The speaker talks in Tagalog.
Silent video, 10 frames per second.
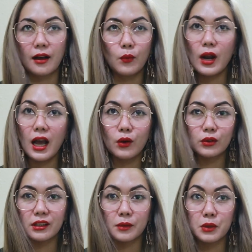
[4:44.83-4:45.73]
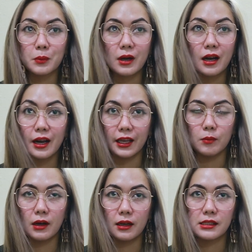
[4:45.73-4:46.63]
wala akong naramdamang
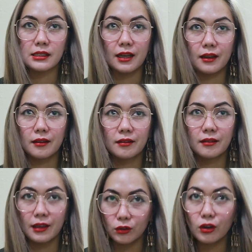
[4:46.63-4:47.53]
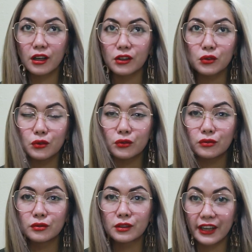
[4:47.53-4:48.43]
kakaiba. It's like, ito lang yung
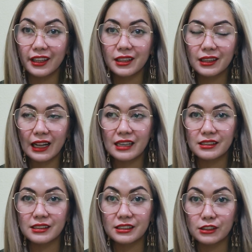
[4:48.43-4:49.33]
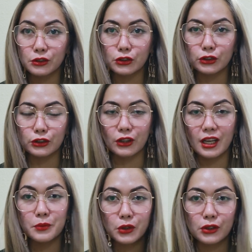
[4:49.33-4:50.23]
graded glasses na sinusuot ko.
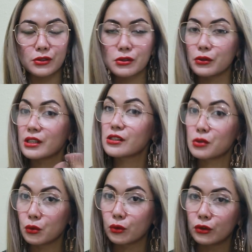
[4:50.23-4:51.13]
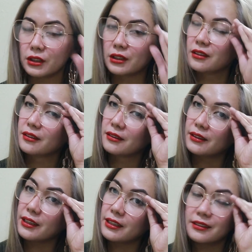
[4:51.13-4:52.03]
Alam niyo yun. So, it's so good.
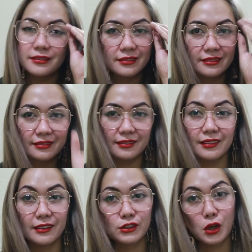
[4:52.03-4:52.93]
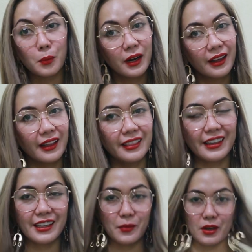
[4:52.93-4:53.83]
Ayan. Sobrang
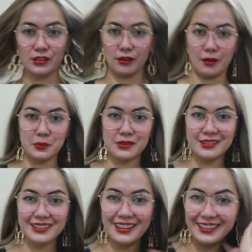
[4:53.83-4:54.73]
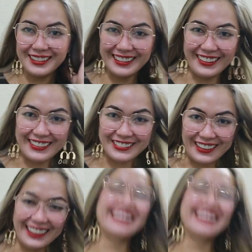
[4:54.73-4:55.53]
ganda niya mga chops. O, oh, di ba?